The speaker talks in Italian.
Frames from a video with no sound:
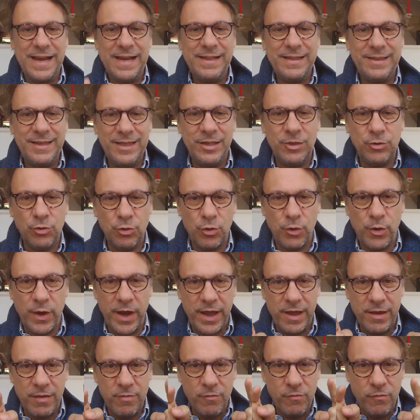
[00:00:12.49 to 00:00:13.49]
Il titolo
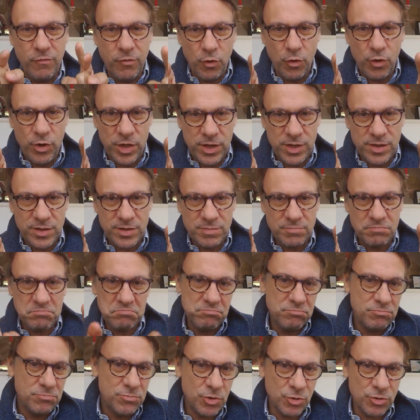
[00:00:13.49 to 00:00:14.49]
è Voi
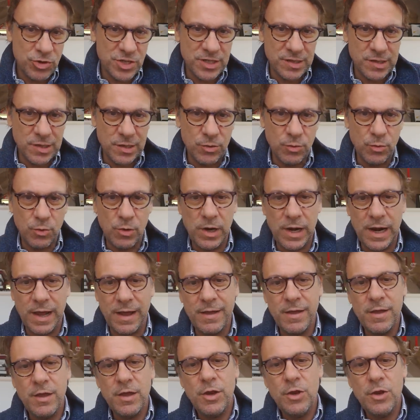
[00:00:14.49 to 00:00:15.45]
non siete nulla,